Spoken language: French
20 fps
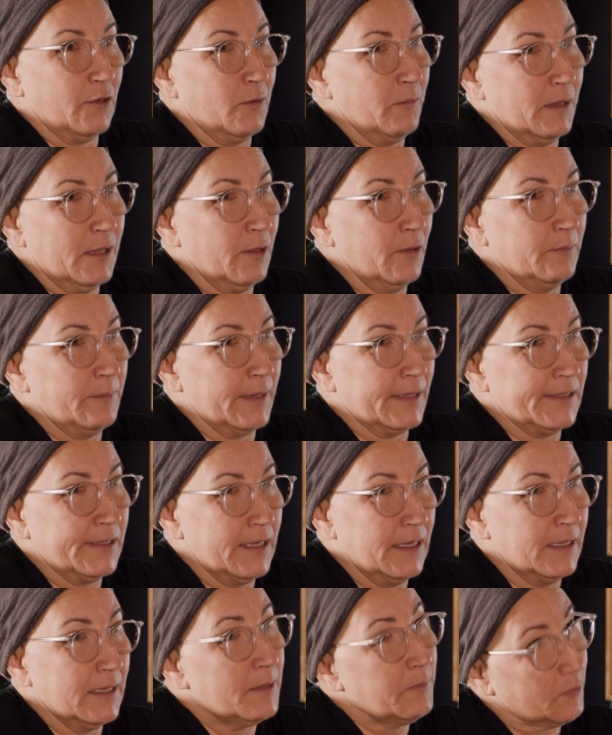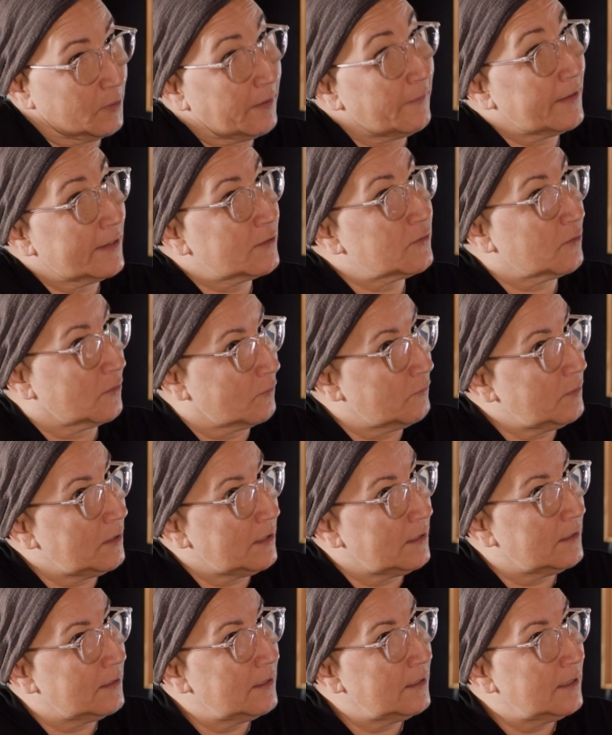sur un million de personnes, il peut travailler sur
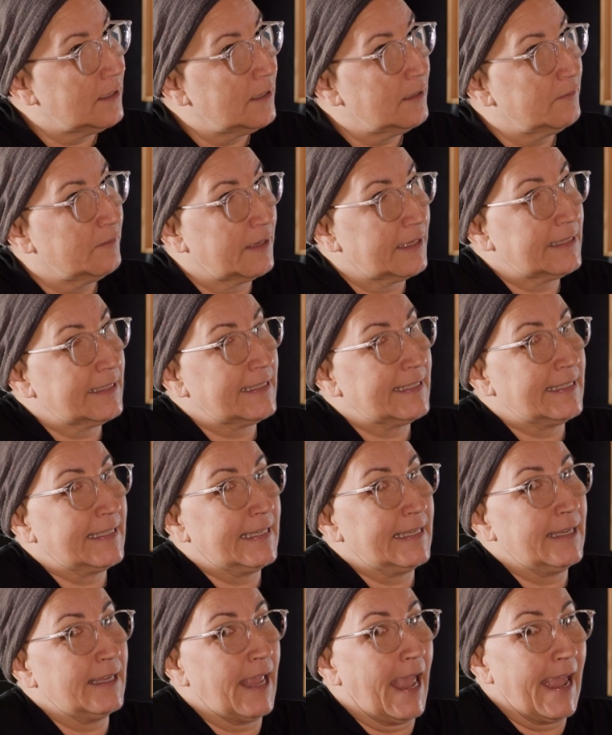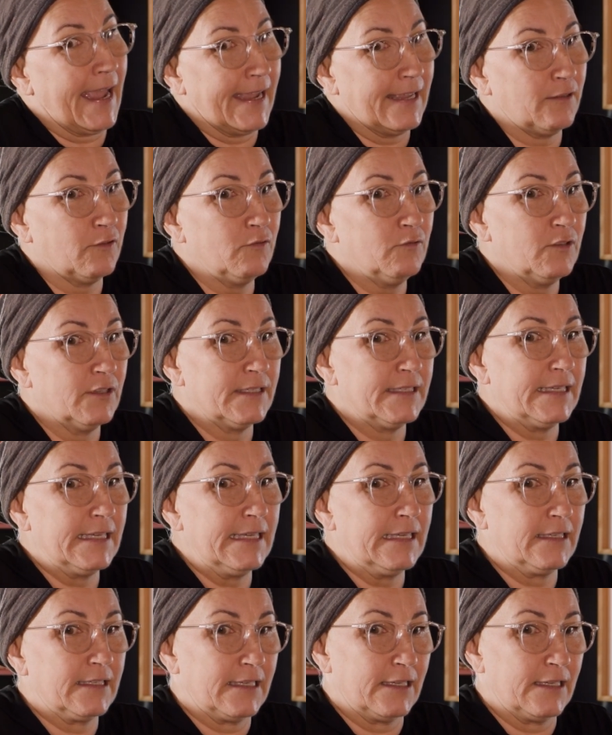lui. arrêtons de dire